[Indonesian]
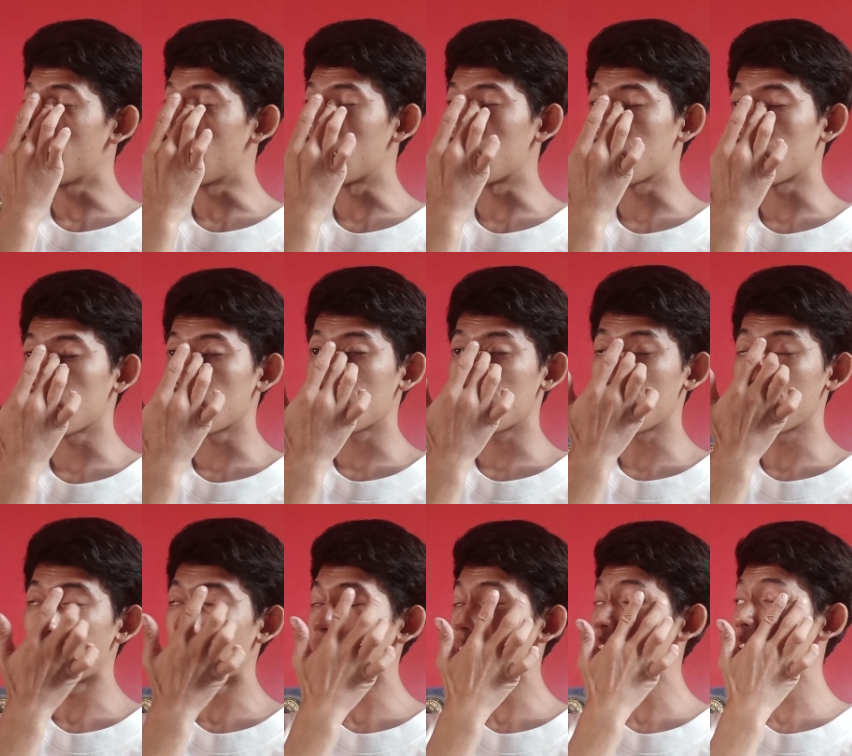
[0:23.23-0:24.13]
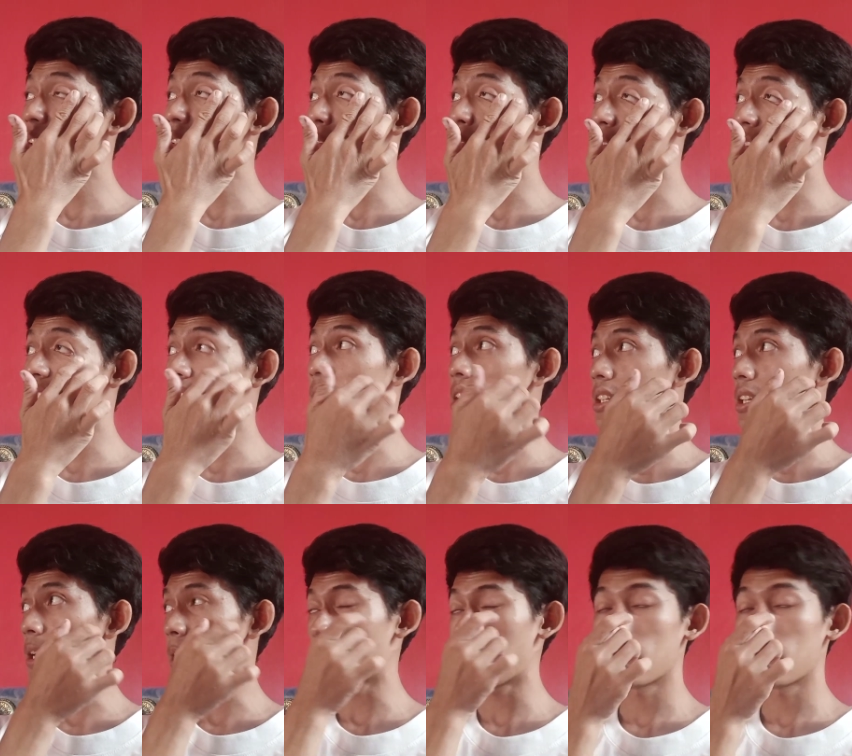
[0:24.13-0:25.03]
Dan kemarin
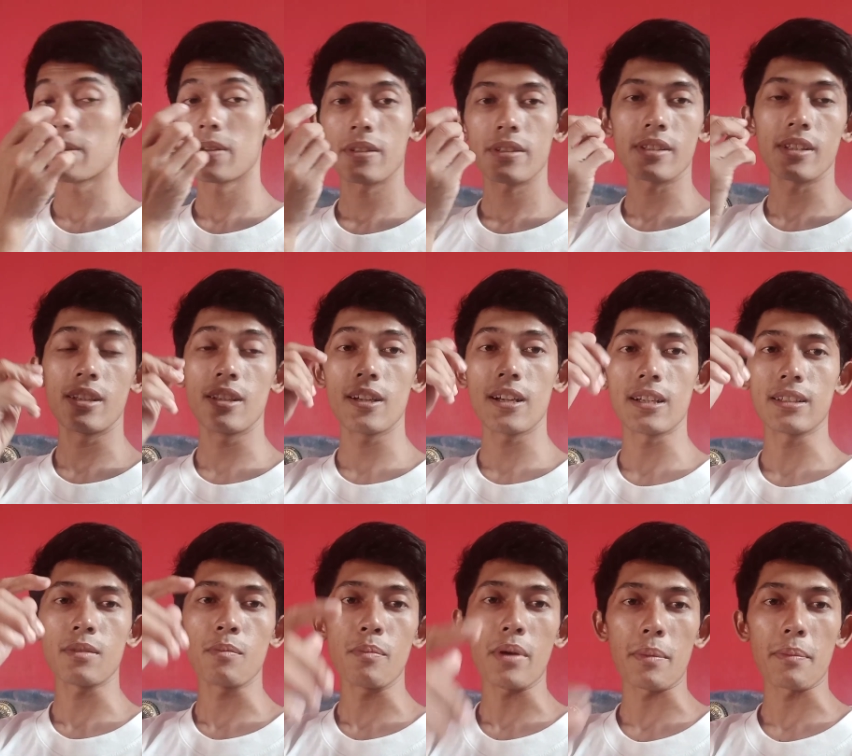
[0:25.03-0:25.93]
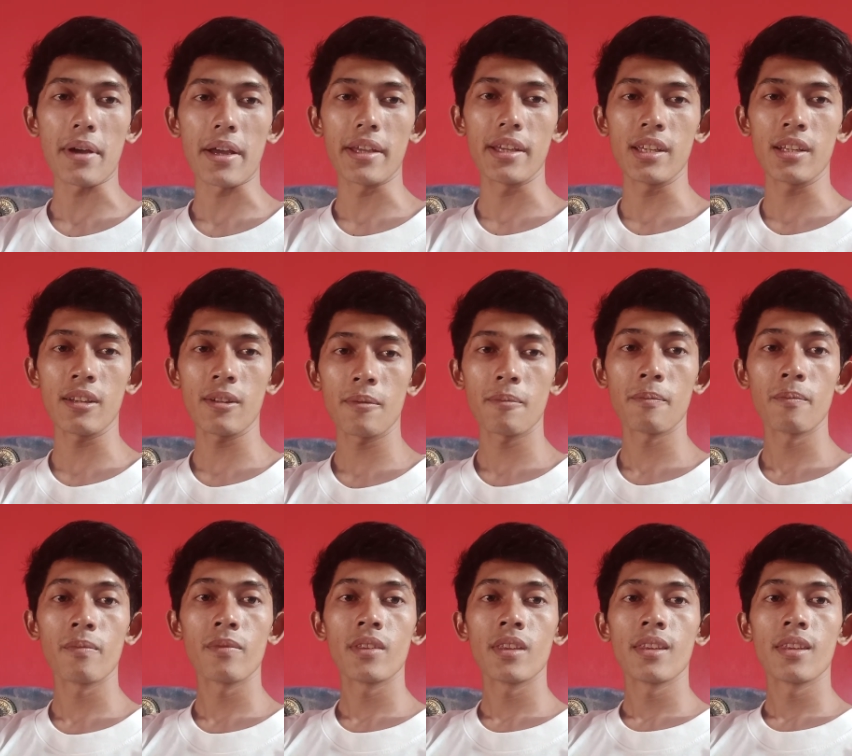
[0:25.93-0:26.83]
hujan ya. Jadi nggak sempat main.